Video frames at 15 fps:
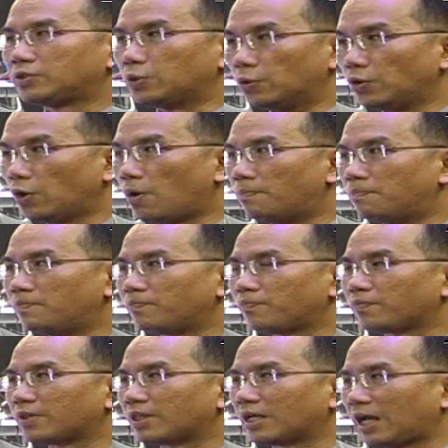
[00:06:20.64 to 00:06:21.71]
ถุงลม
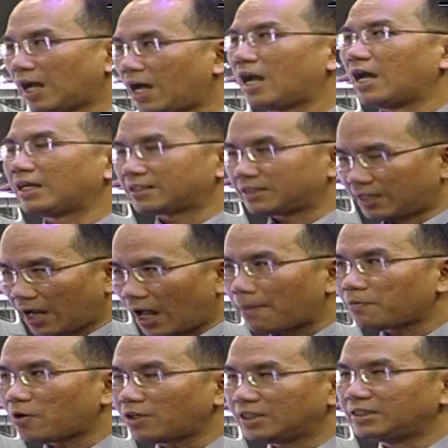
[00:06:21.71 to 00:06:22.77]
อยู่ก็แล้วแต่ นะค
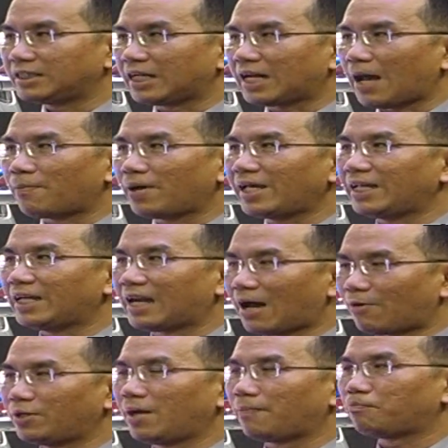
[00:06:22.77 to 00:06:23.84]
รับ ก็คือจะทำให้
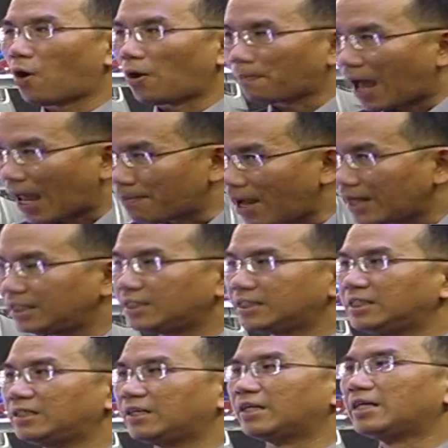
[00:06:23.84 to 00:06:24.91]
เราเนี่ยปลอดภัยมากยิ่ง
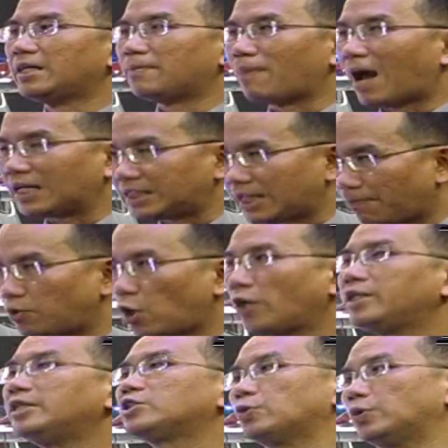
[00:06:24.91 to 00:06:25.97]
ขึ้น บาดเจ็บน้
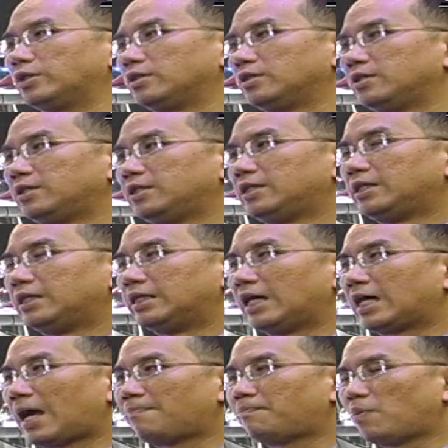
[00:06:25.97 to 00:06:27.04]
อยที่สุดครับผม
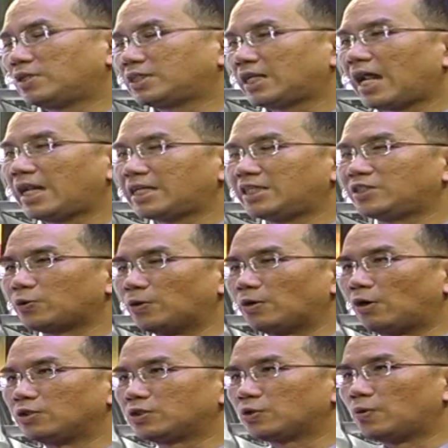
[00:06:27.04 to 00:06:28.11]
นะครับ เพราะฉะนั้นในส่วน
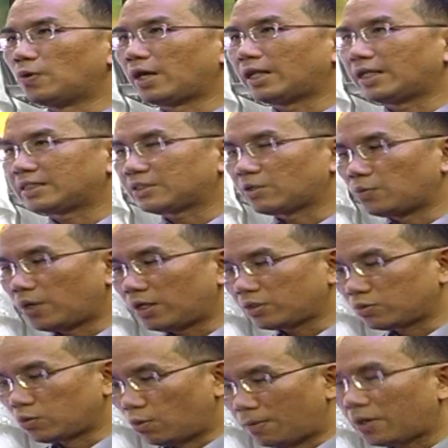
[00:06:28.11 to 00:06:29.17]
ของตัวตัว
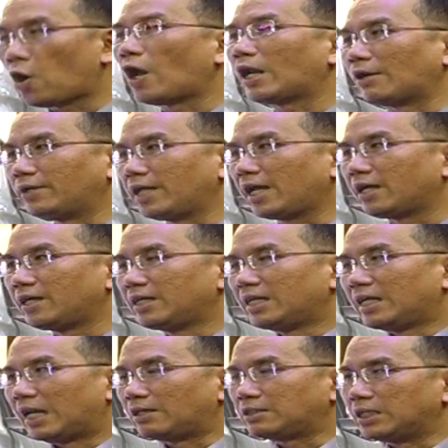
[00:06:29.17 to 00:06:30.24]
อุปกรณ์เหล่านี้
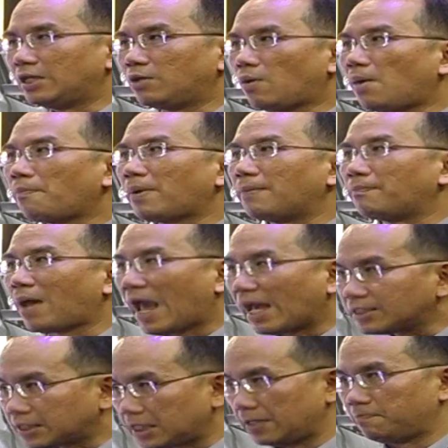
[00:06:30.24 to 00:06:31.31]
เราถึงเรียกว่าเป็นแพ
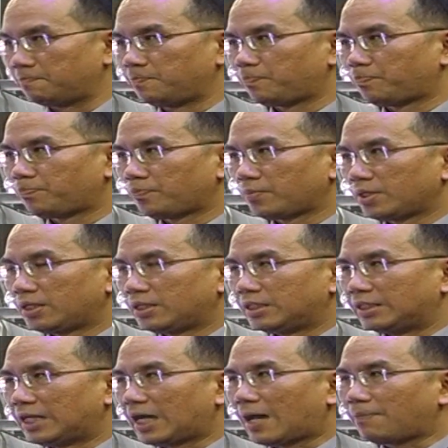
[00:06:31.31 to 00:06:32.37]
สซีฟครับผม
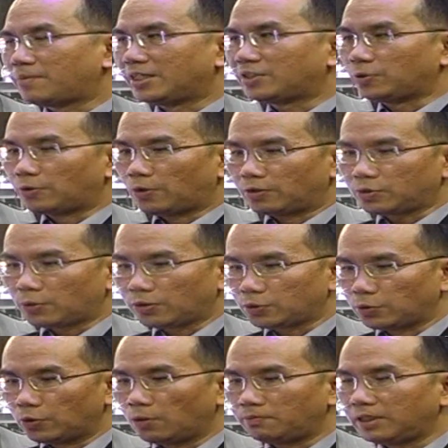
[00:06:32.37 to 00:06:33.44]
นะครับในส่วนของตัว
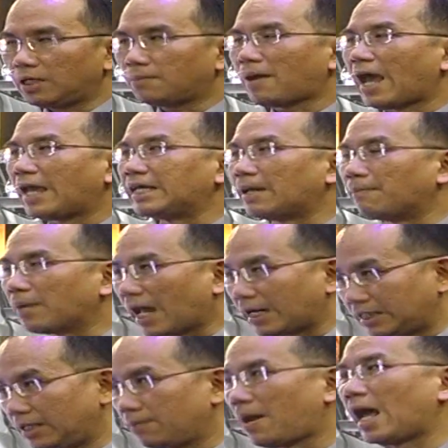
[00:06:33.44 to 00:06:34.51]
ถุงลมนิรภัยเข็มขั
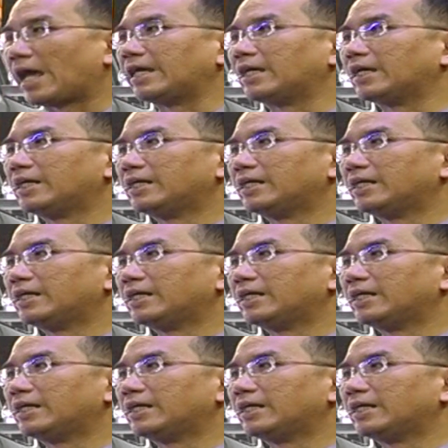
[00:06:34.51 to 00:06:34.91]
ดนิรภัย